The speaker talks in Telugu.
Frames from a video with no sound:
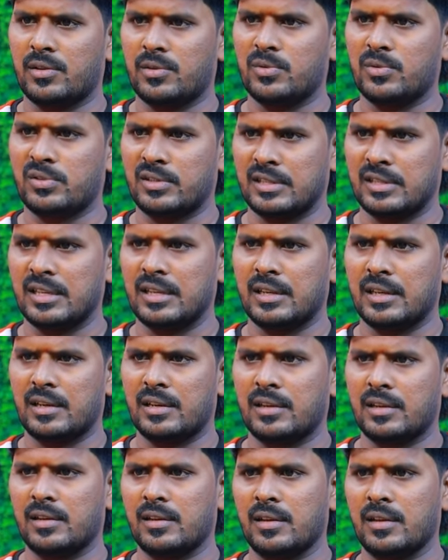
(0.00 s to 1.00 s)
యూజ్
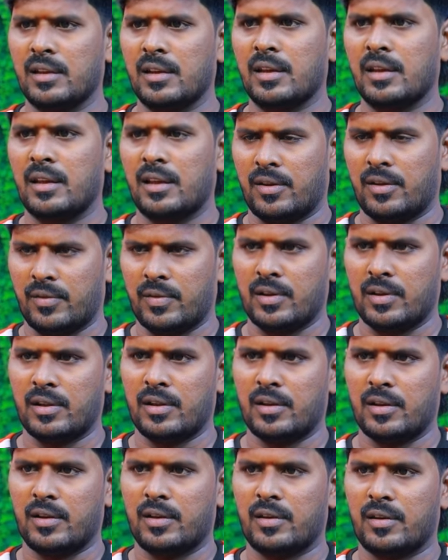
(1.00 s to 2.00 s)
చేయాలని ఏమైనా